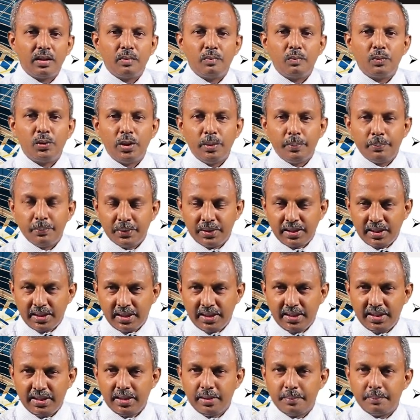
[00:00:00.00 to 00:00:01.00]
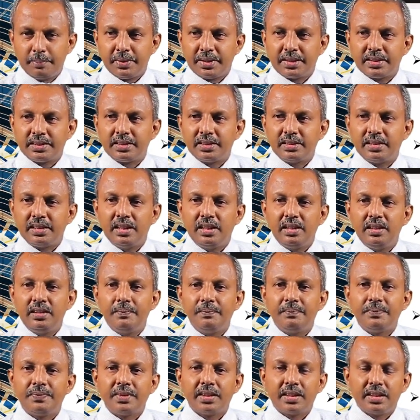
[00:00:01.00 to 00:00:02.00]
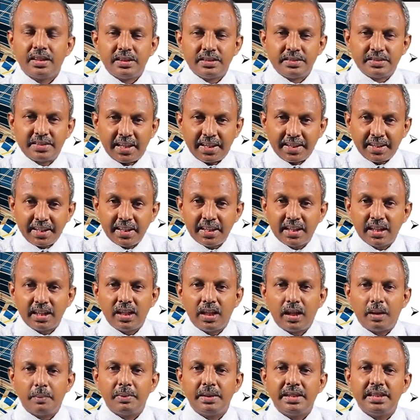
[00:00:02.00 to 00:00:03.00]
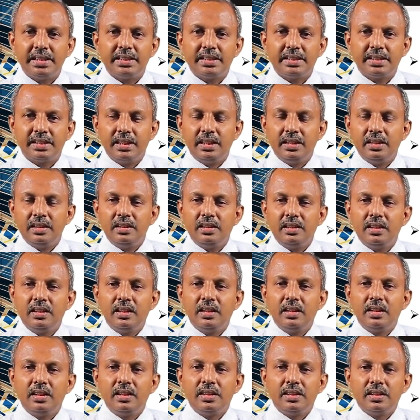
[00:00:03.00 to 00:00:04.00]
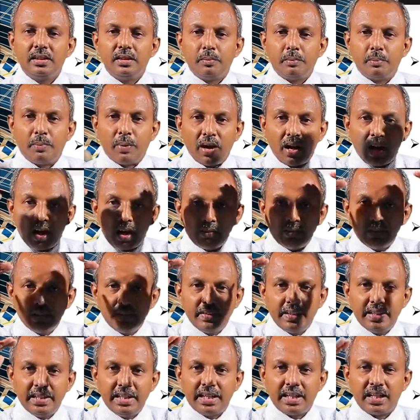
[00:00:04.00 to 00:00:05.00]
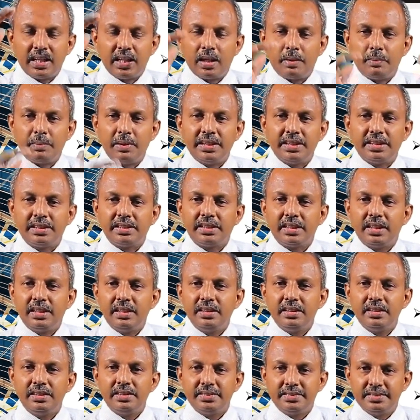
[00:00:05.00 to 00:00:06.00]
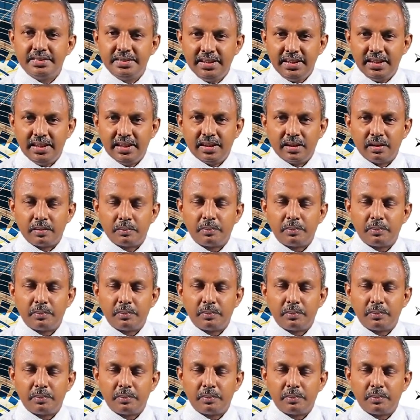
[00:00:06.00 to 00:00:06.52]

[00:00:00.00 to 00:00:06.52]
முடிப்புகளை ஏற்படுத்துதல் தரைகள் அமைத்தல் பாவு வேலைகள் அமைத்தல் சீலிங்